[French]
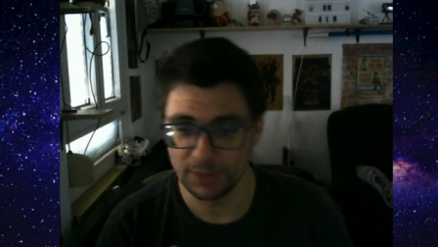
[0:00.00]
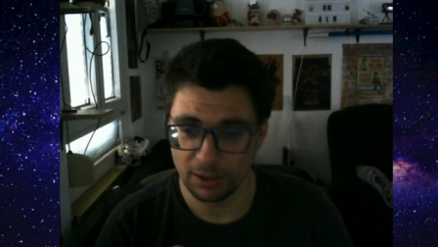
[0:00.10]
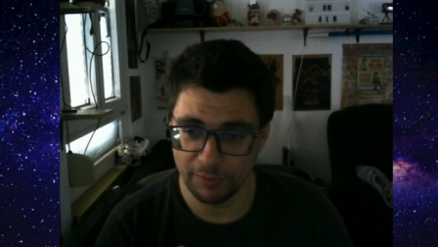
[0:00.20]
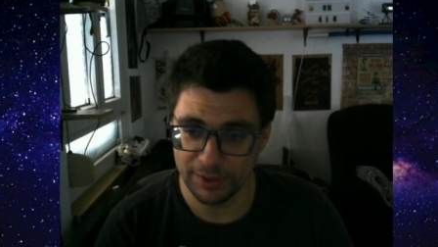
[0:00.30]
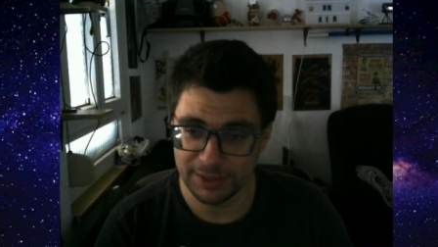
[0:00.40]
en
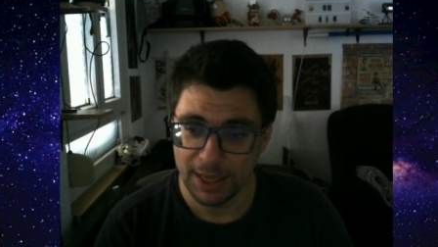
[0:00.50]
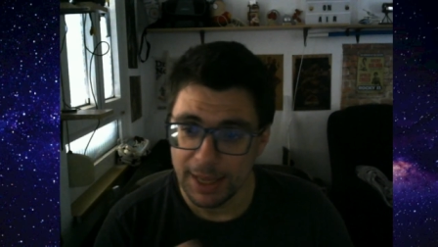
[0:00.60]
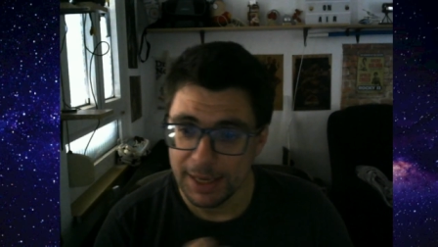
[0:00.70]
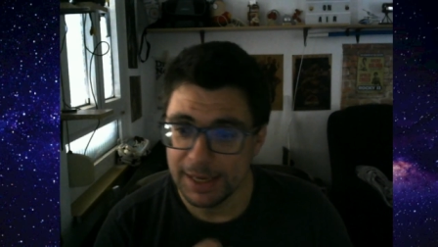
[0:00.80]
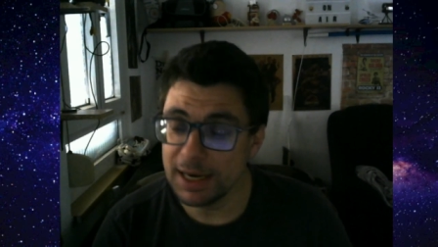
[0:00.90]
fait,
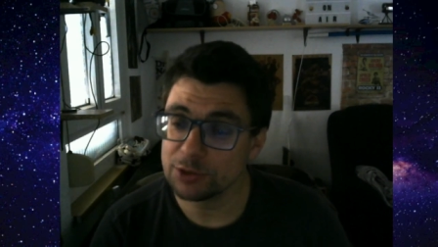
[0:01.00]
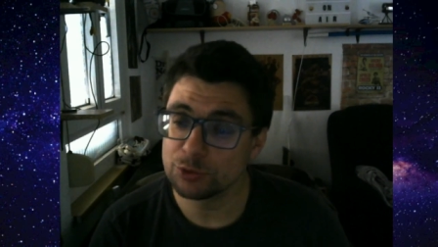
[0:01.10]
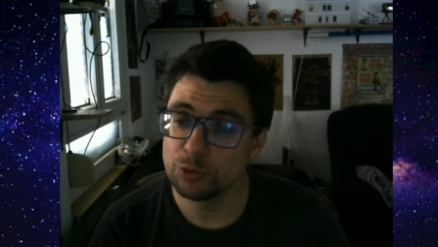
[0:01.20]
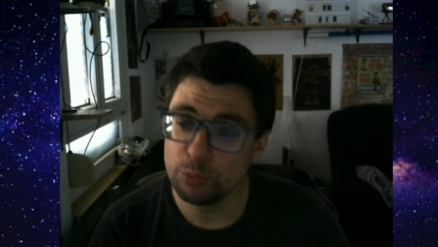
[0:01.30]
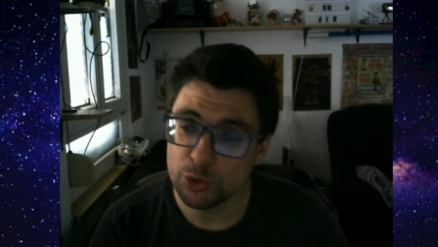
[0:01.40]
il a
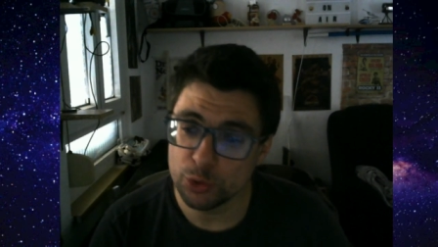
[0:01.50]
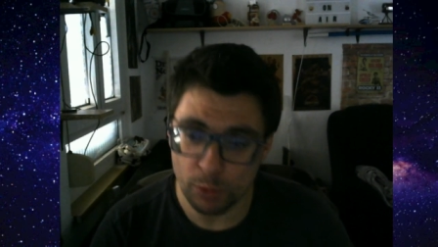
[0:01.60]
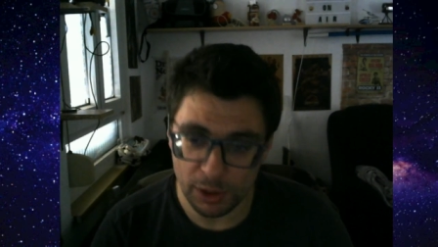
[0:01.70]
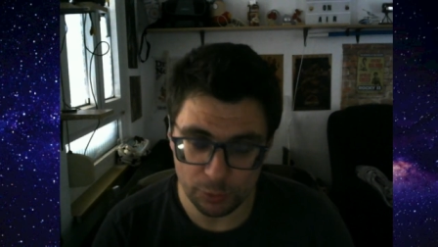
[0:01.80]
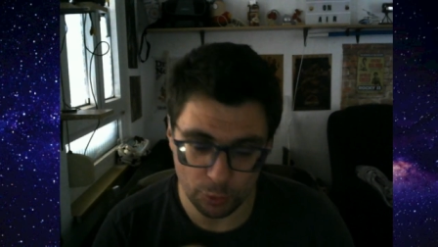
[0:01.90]
ce
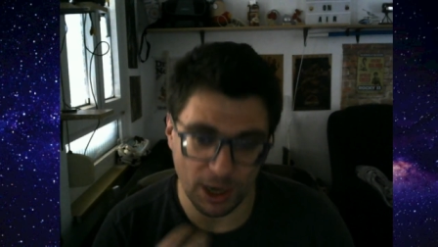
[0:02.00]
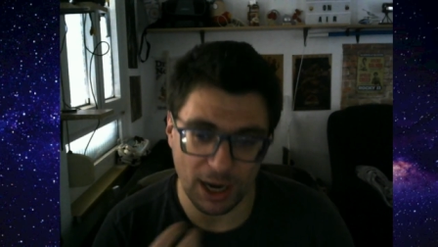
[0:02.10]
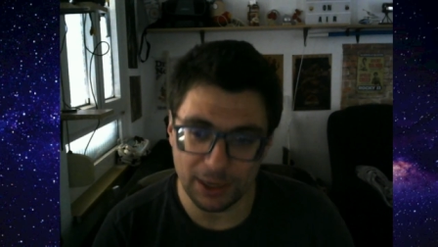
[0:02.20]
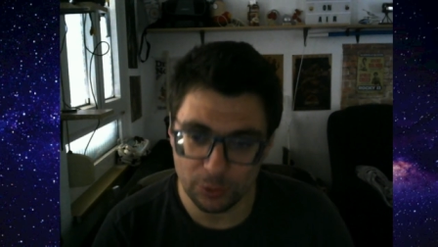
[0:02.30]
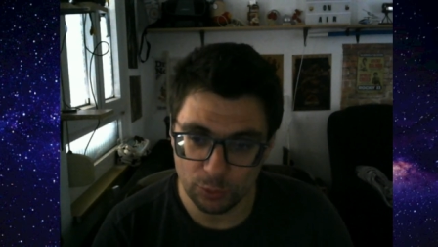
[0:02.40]
besoin de
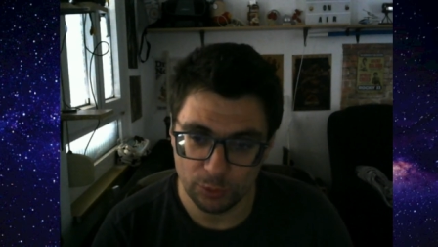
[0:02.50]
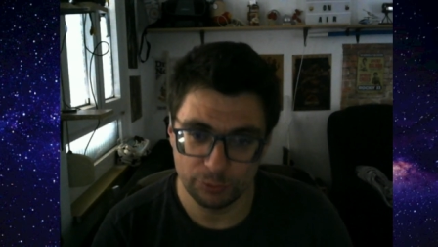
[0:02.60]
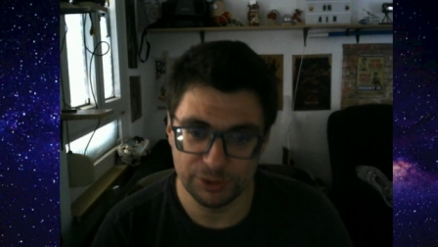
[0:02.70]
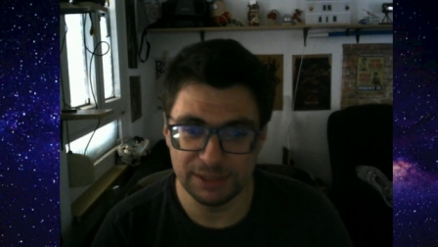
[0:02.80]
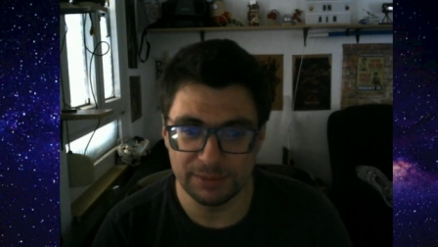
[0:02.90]
ragots.
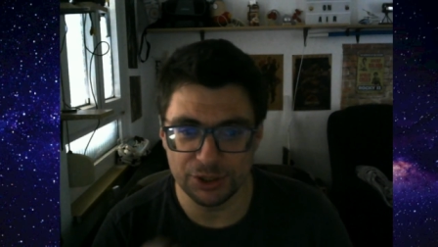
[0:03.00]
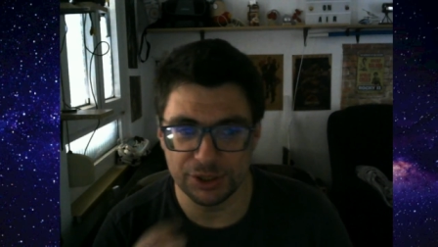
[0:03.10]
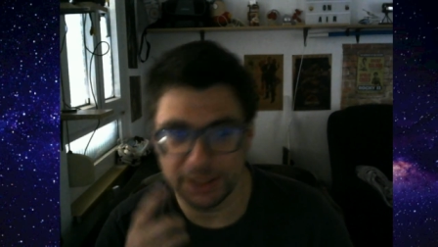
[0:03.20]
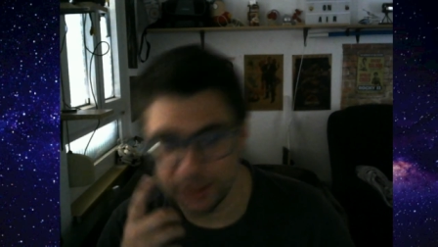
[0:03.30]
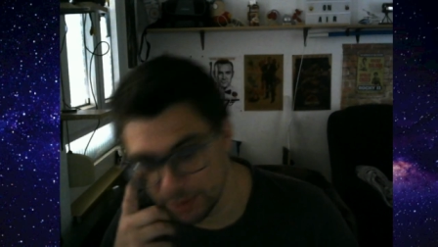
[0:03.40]
Vous
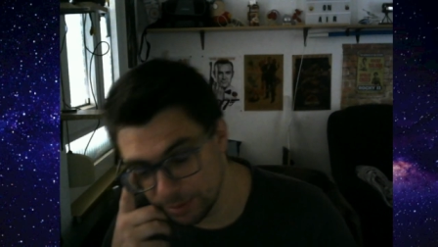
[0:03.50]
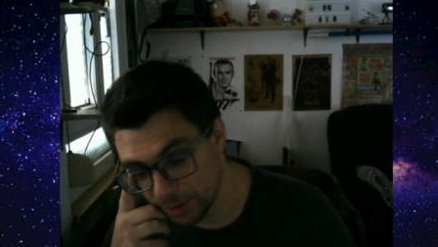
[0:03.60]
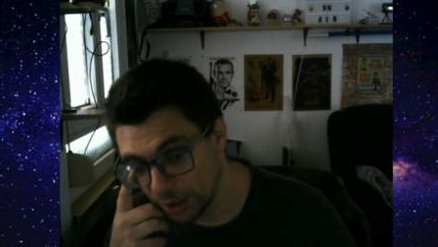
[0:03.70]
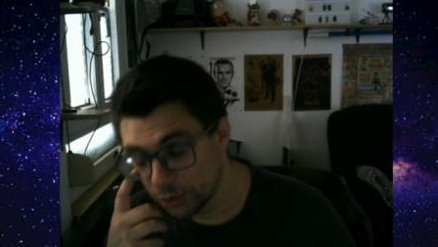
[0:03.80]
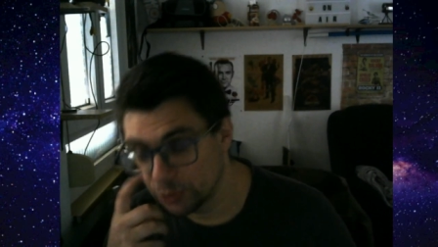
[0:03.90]
imaginez quand même
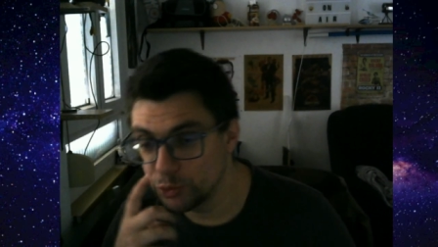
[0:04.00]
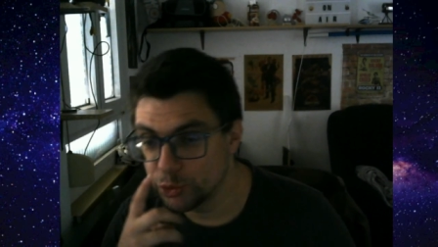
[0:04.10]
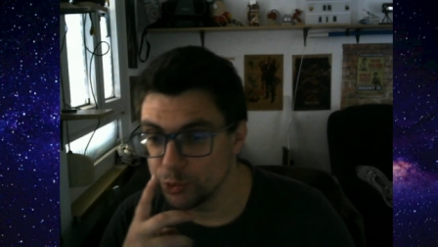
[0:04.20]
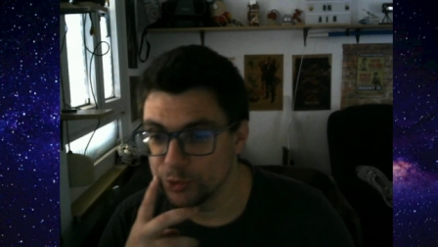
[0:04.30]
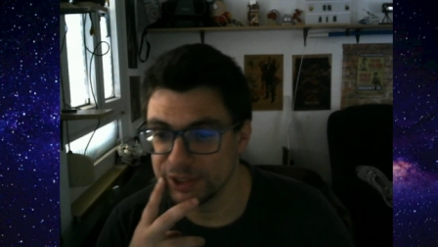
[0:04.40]
qu'une
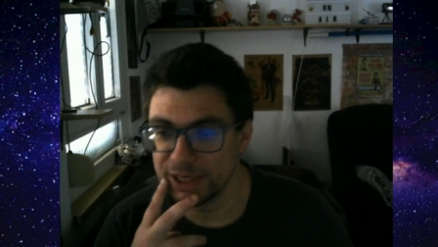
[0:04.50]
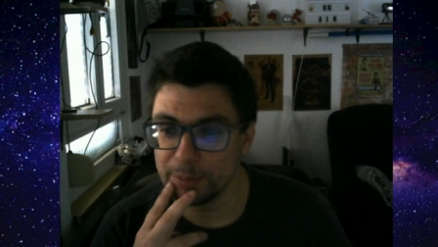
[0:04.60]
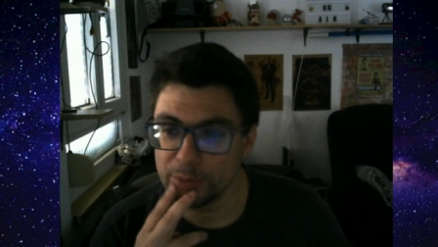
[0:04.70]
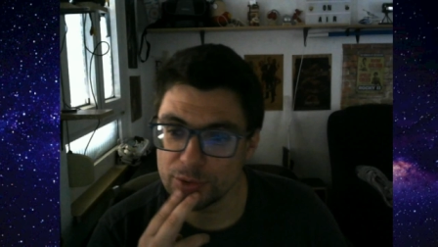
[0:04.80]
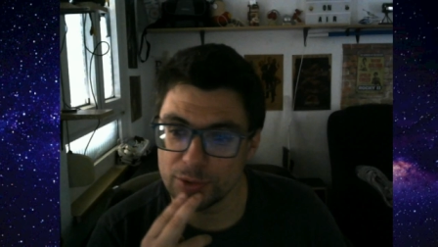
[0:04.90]
chose aussi
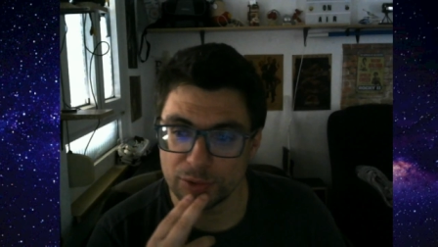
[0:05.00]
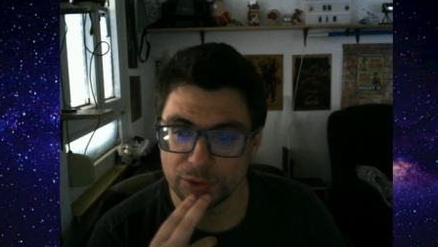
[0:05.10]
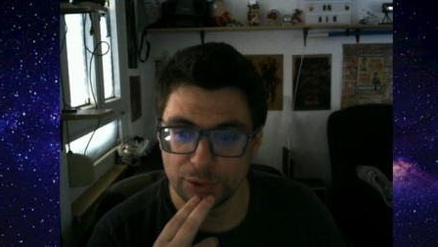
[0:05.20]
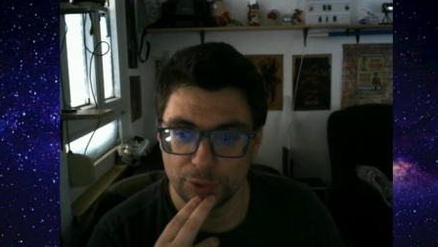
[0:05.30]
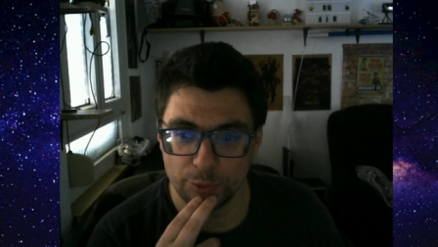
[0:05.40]
importante
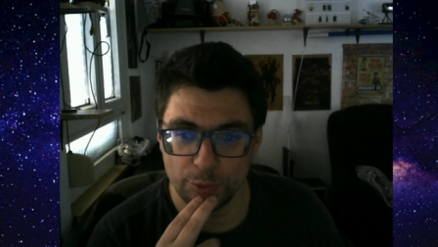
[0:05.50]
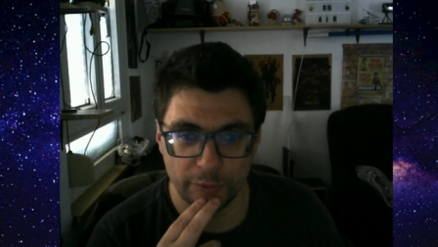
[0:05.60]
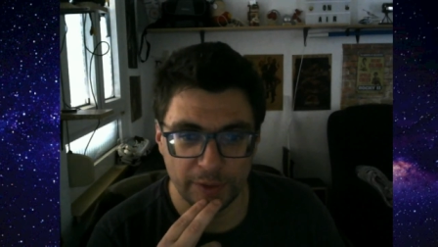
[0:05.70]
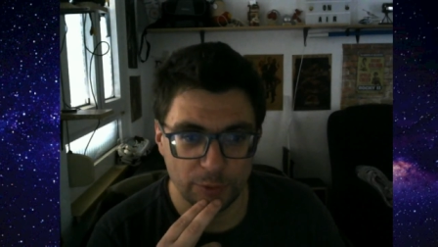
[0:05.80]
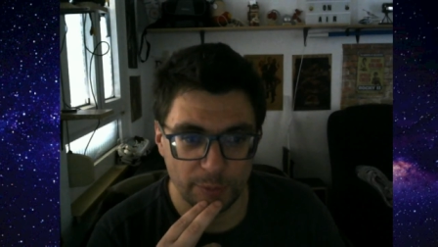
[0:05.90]
que le
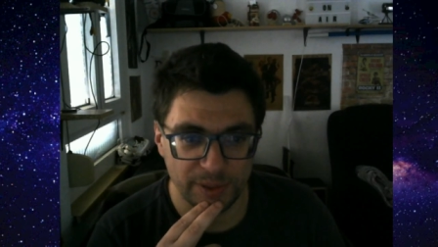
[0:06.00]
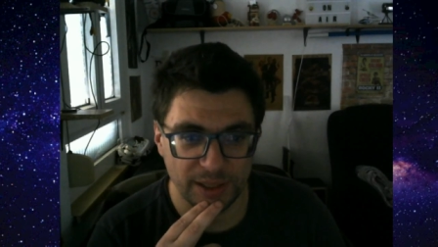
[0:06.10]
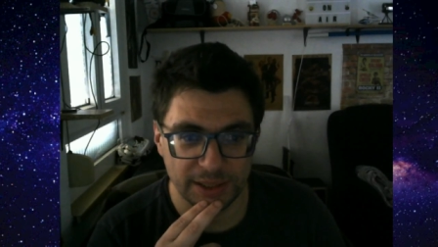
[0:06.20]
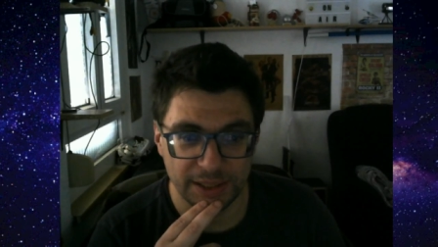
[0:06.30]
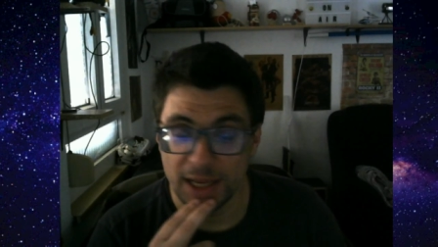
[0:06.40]
fait de
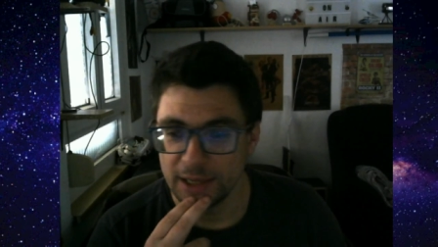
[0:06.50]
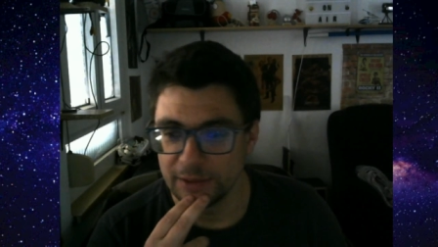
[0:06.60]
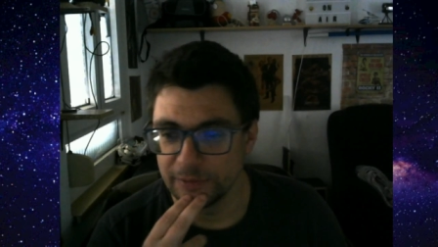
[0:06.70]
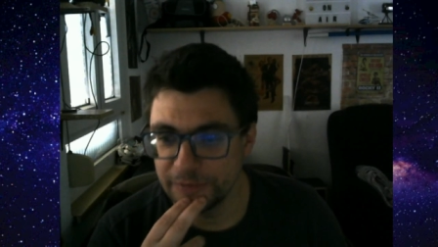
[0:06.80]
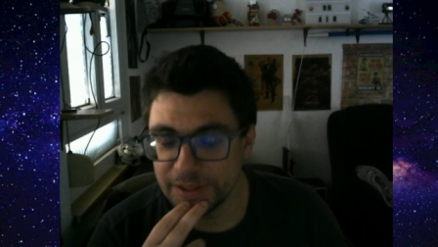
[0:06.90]
parler
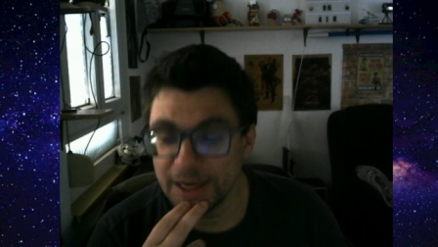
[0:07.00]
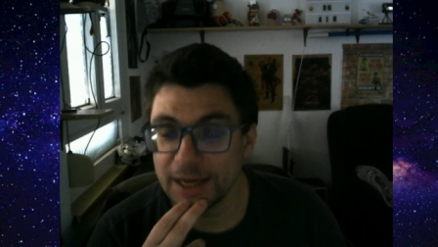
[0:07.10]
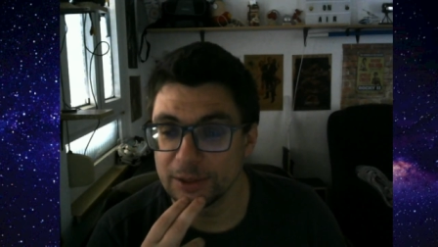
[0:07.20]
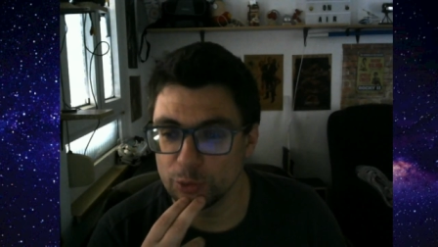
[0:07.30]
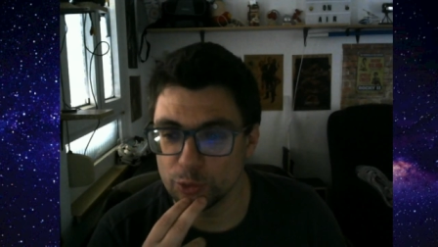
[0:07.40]

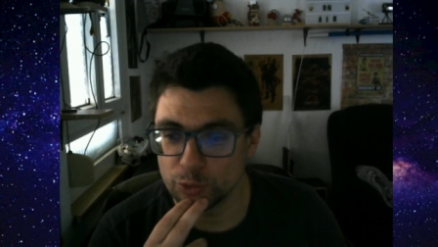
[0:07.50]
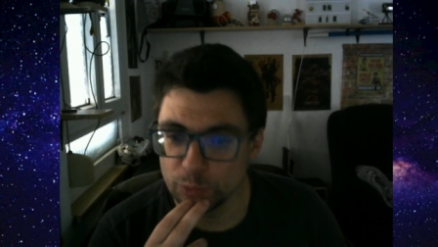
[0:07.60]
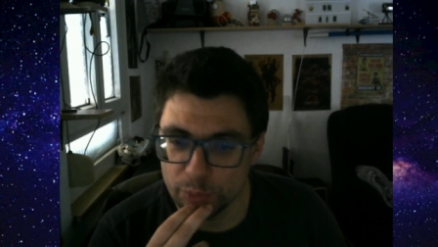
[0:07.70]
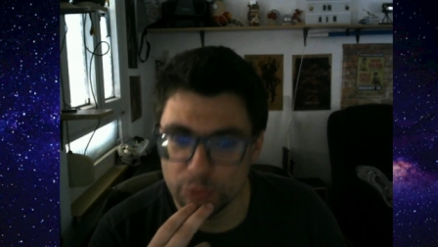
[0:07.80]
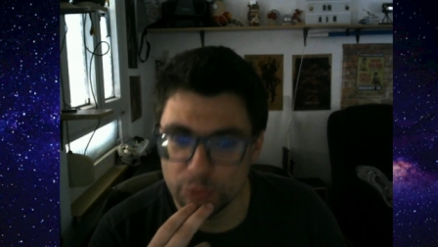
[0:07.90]
vient de ce
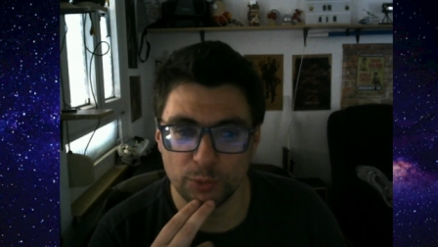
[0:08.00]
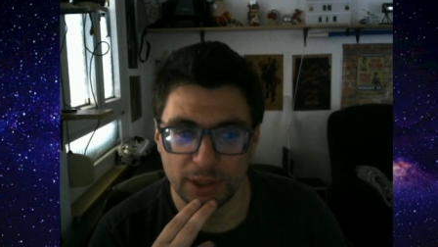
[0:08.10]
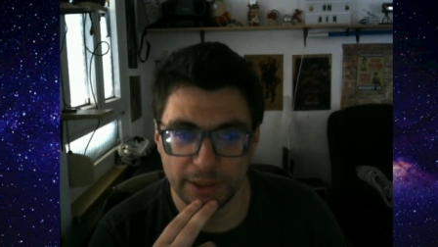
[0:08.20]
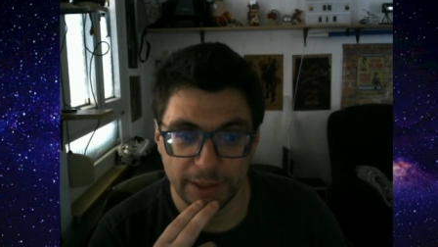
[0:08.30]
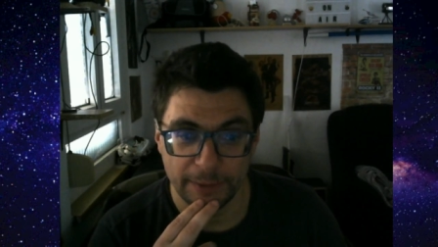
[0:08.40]

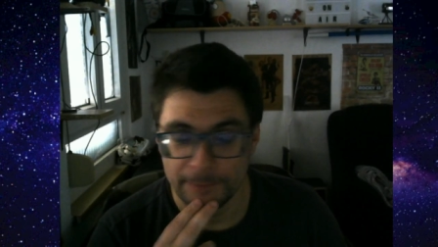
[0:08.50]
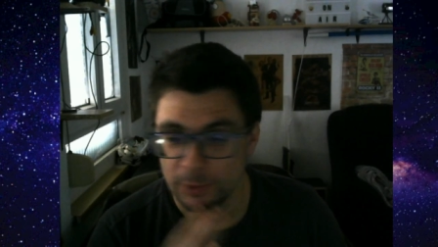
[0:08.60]
besoin-là.